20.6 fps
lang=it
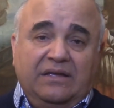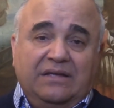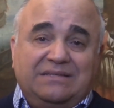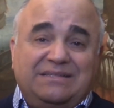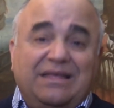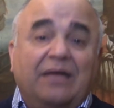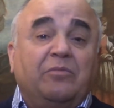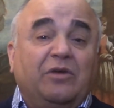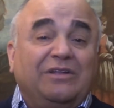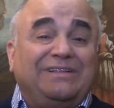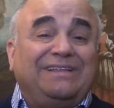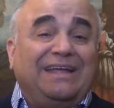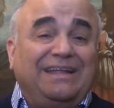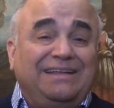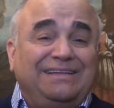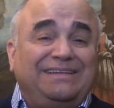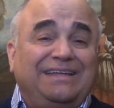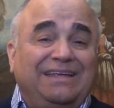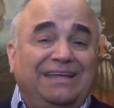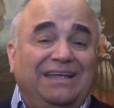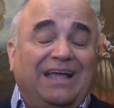Stiamo
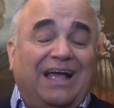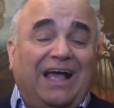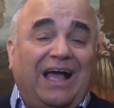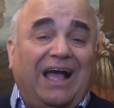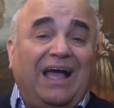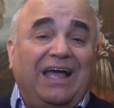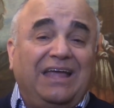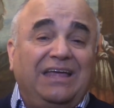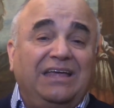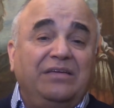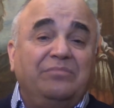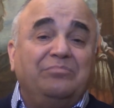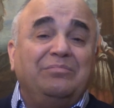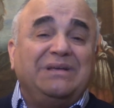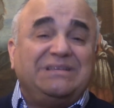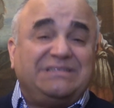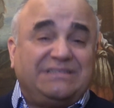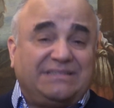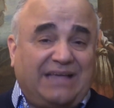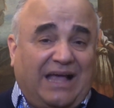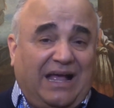attenti ai
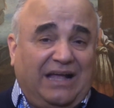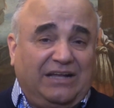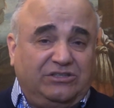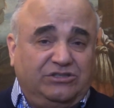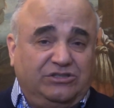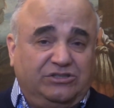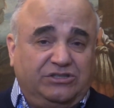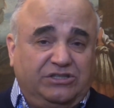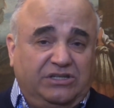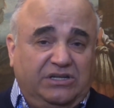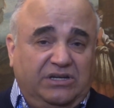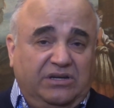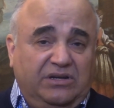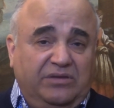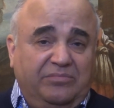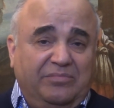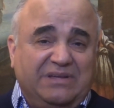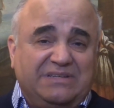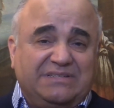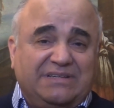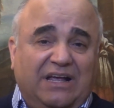messaggi, i
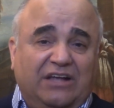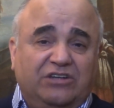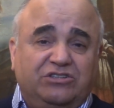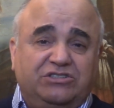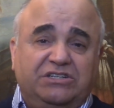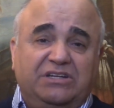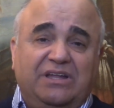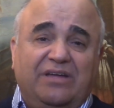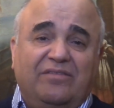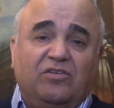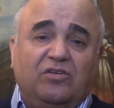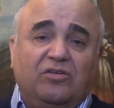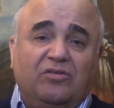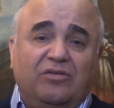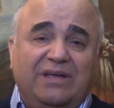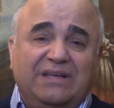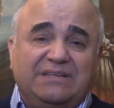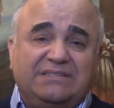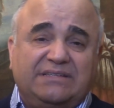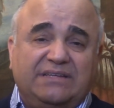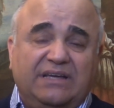messaggi devono
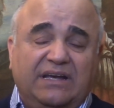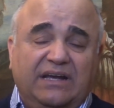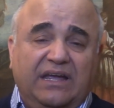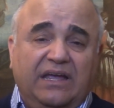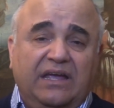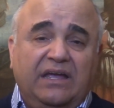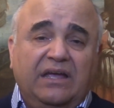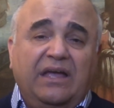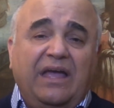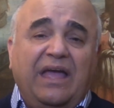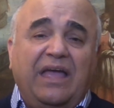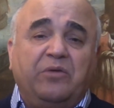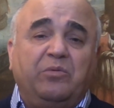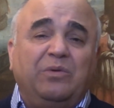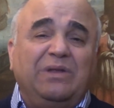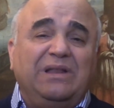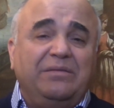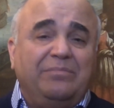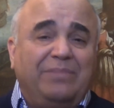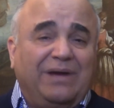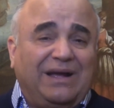essere
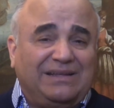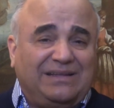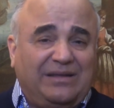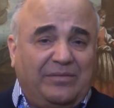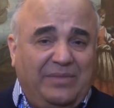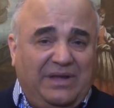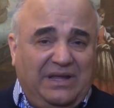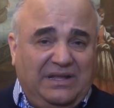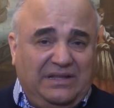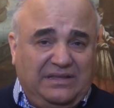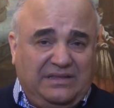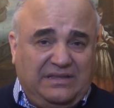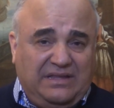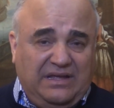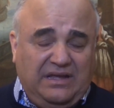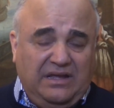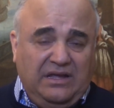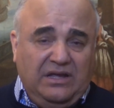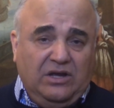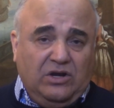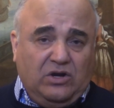
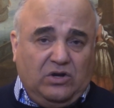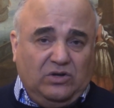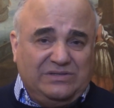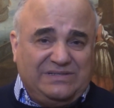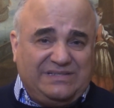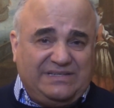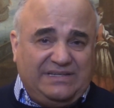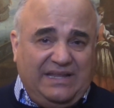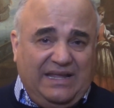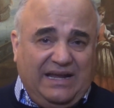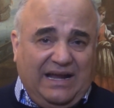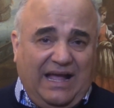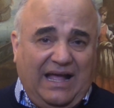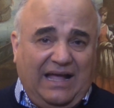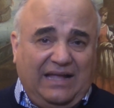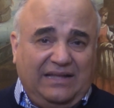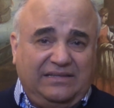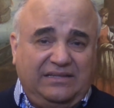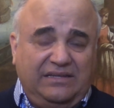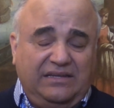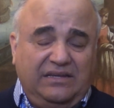equilibratamente
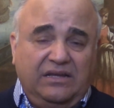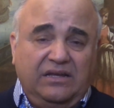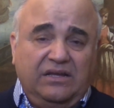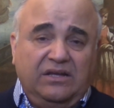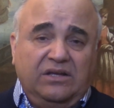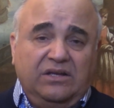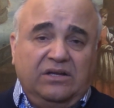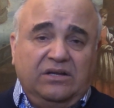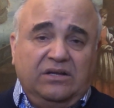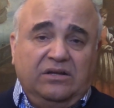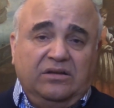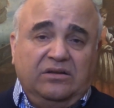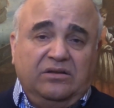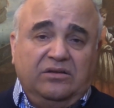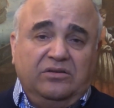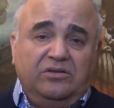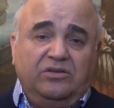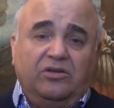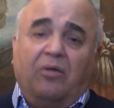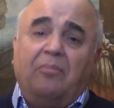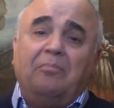considerati,
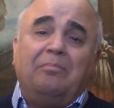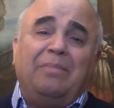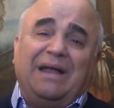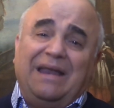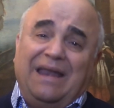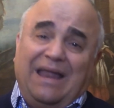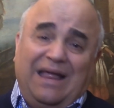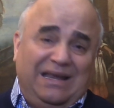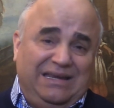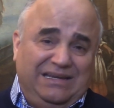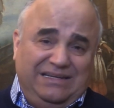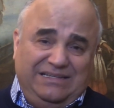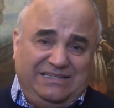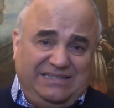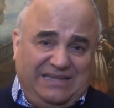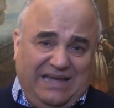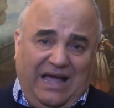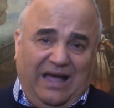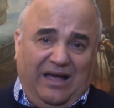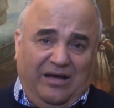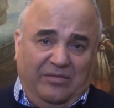non
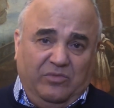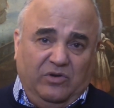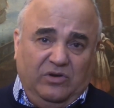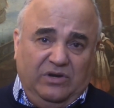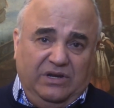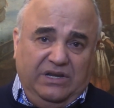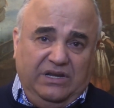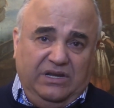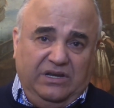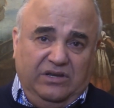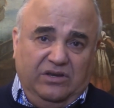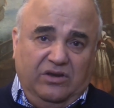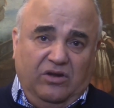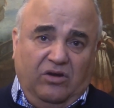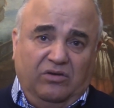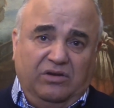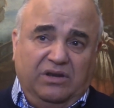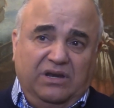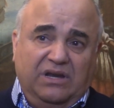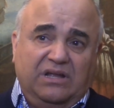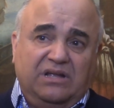banalizziamoli,
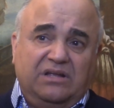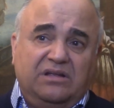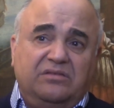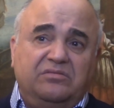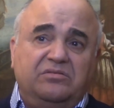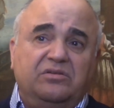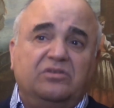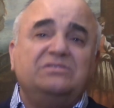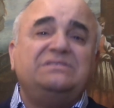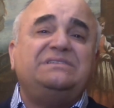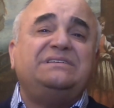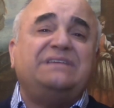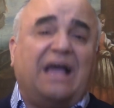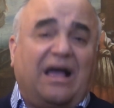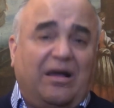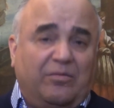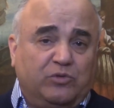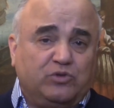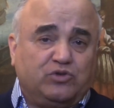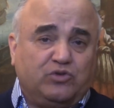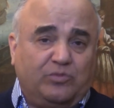non, eh, non
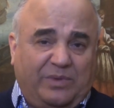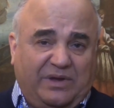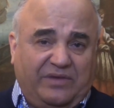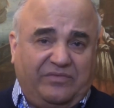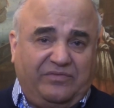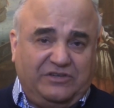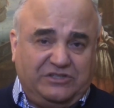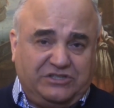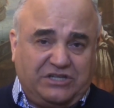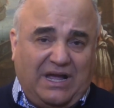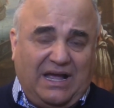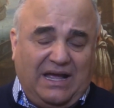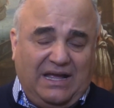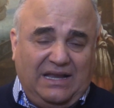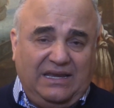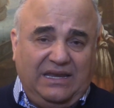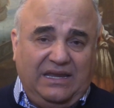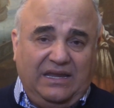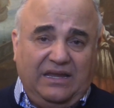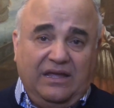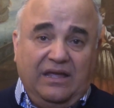siamo
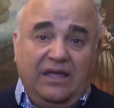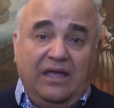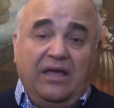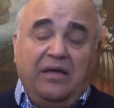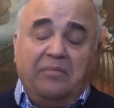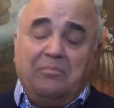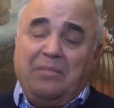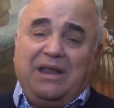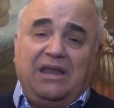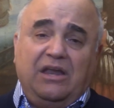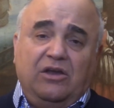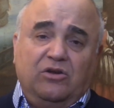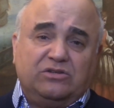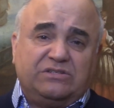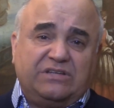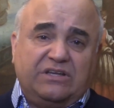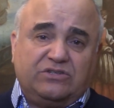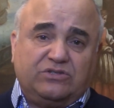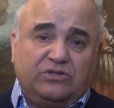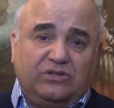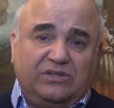superficiali, ma nello
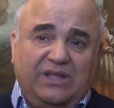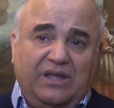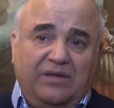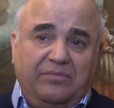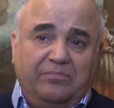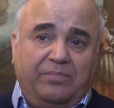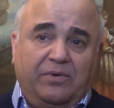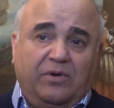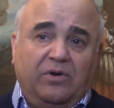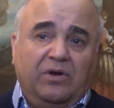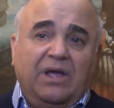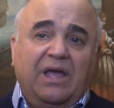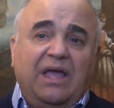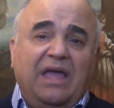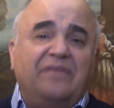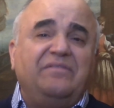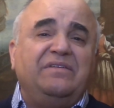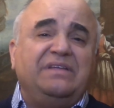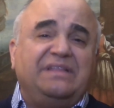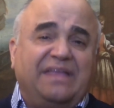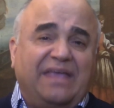stesso tempo
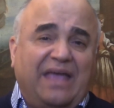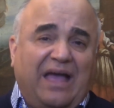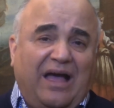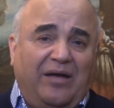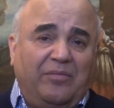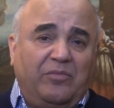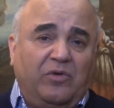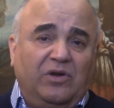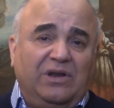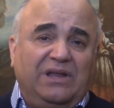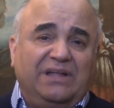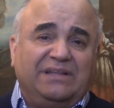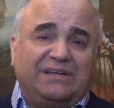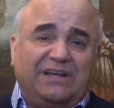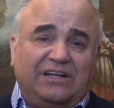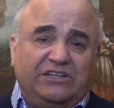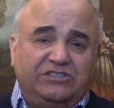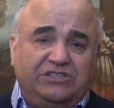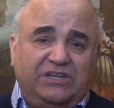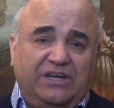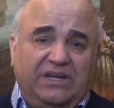evitiamo le
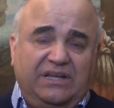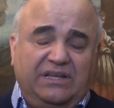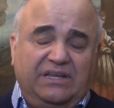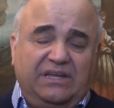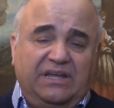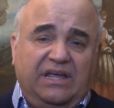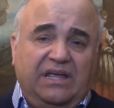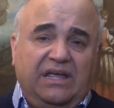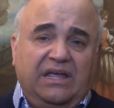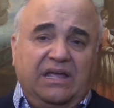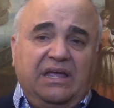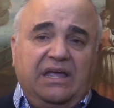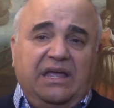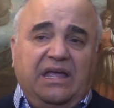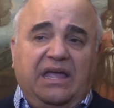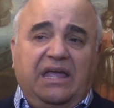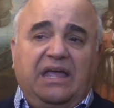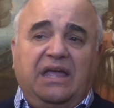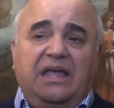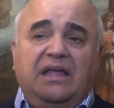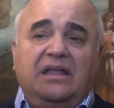tragedie
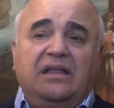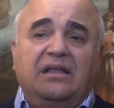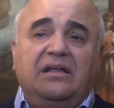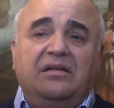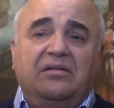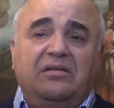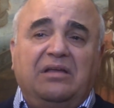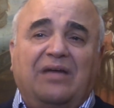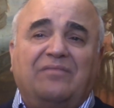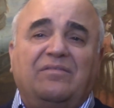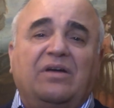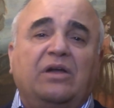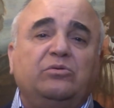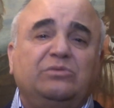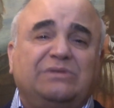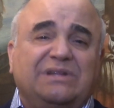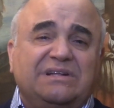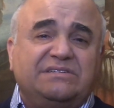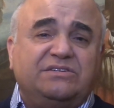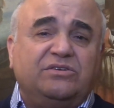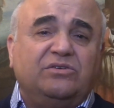e eh, la
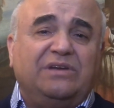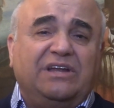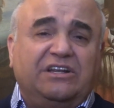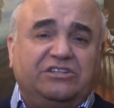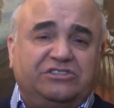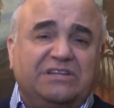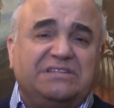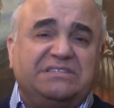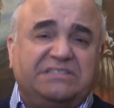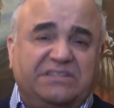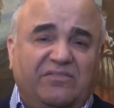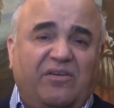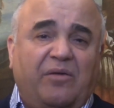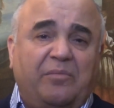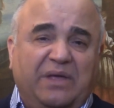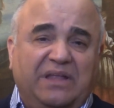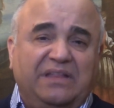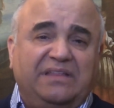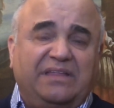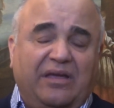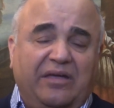valutazione
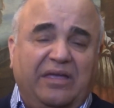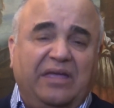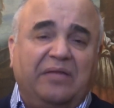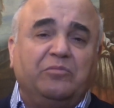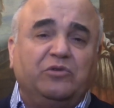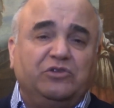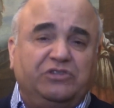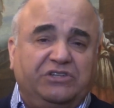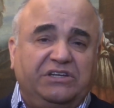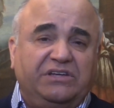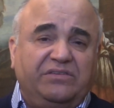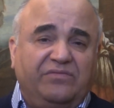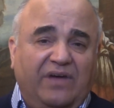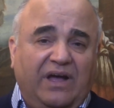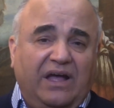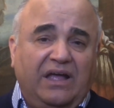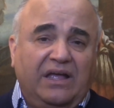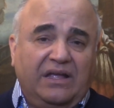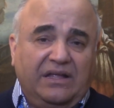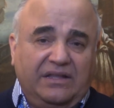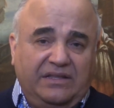eccessivamente
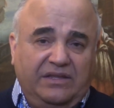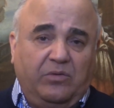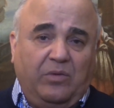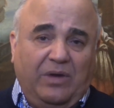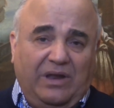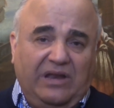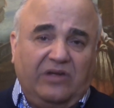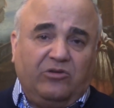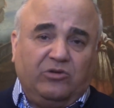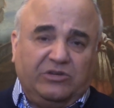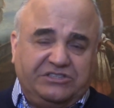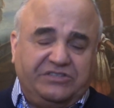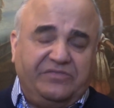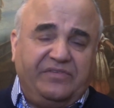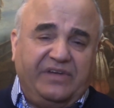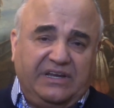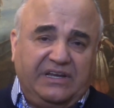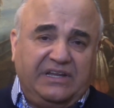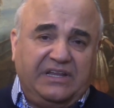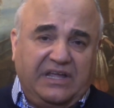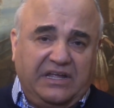emotiva di quello che ci
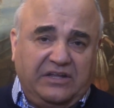viene